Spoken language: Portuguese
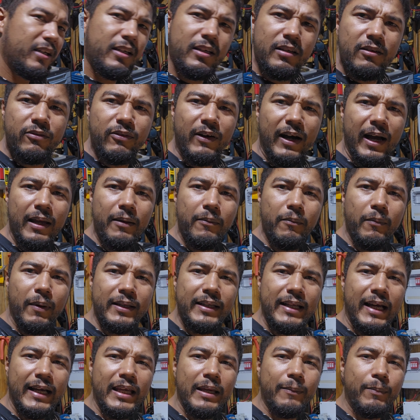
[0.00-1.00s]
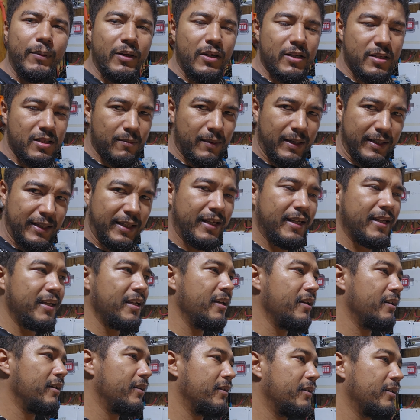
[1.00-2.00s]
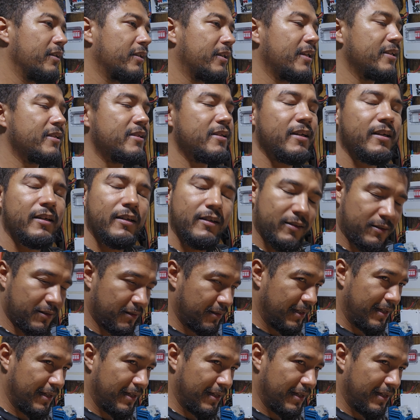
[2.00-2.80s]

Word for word: e vai mandar aqui para nossa bateria, quer dizer,